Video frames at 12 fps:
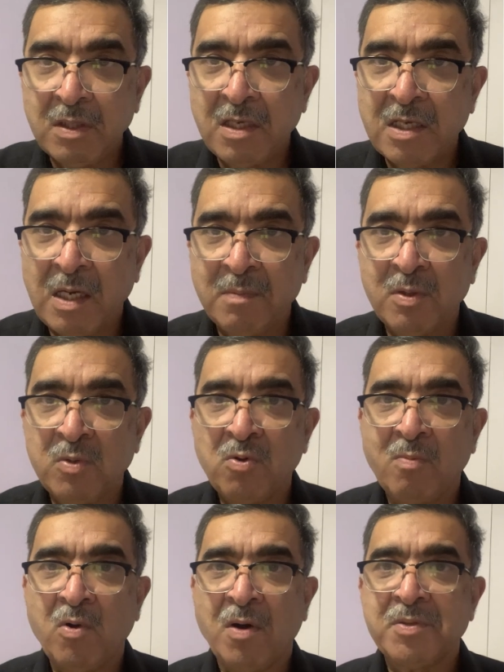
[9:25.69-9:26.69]
की जानब से जो
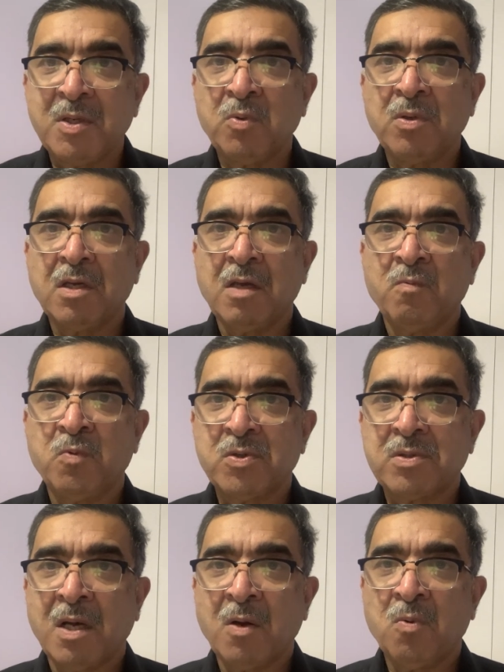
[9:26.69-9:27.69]
मुआवजा उनके
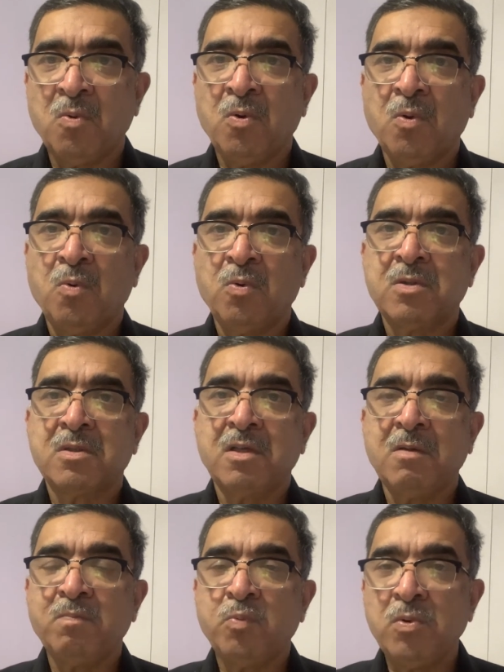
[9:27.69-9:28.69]
वर्षा को और ख़ुद
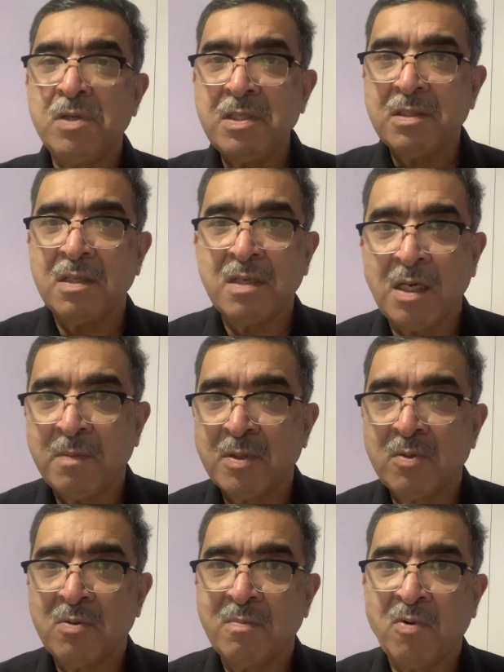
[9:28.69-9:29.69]
सिंध पुलिस की जानब से
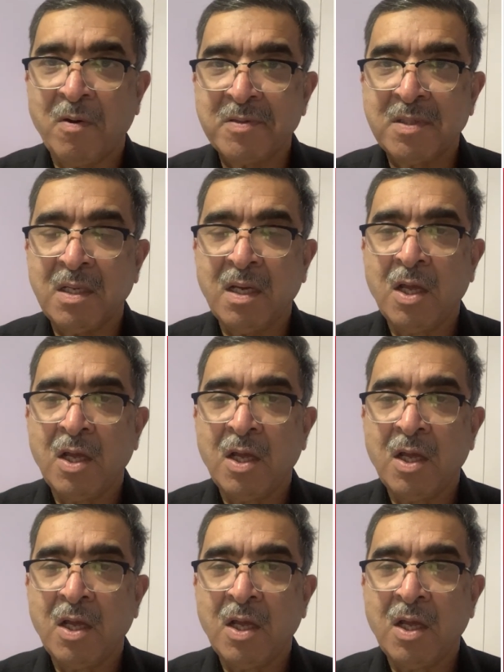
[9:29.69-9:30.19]
जो मुआवजा